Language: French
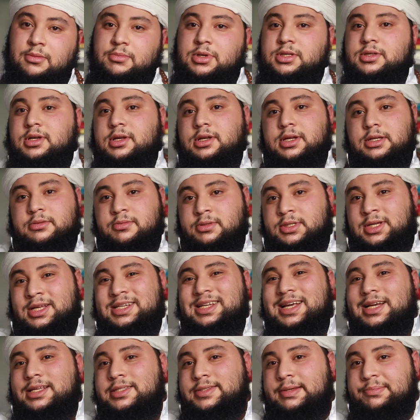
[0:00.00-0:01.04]
Parce qu'Allah
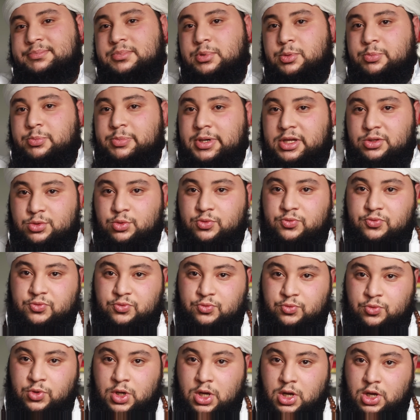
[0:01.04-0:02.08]
n'accepte pas de
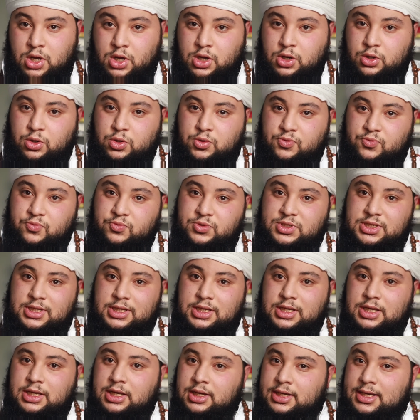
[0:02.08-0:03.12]
vous que vous
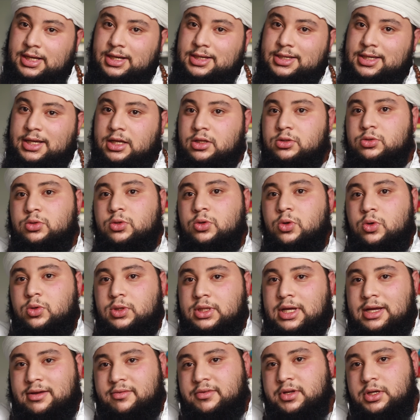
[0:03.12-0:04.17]
ayez quelqu'un
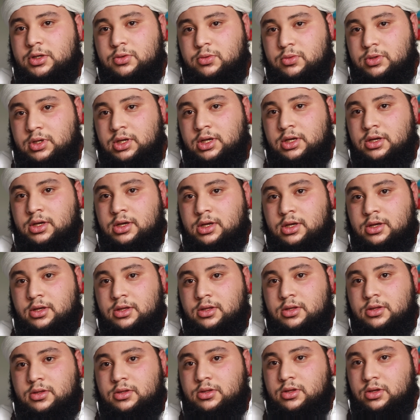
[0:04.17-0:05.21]
d'autre avec lui
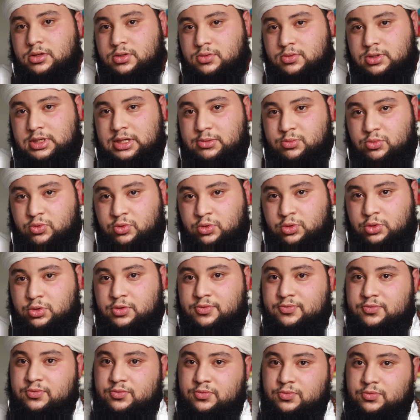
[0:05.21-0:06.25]
dans son amour,
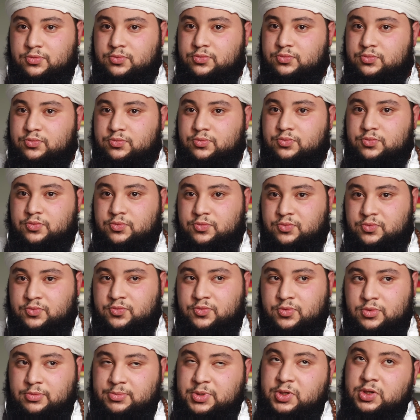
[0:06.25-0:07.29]
que vous.
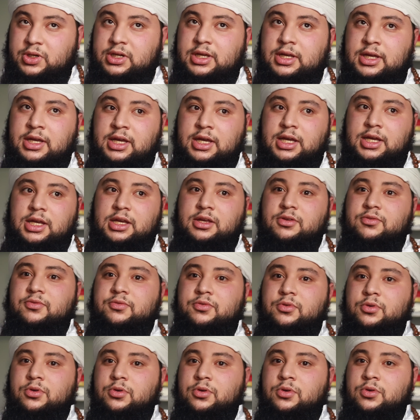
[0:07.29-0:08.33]
comprenez Il
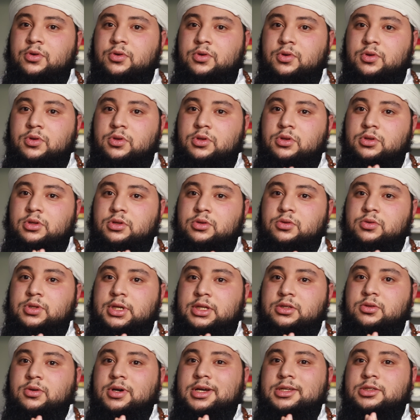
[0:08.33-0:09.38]
veut une
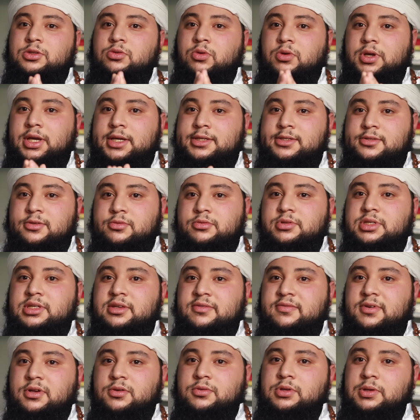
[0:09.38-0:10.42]
adoration
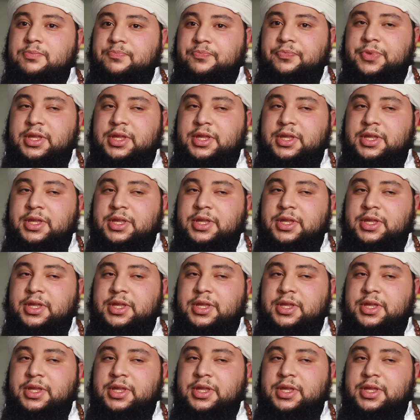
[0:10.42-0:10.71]
exclusive à lui.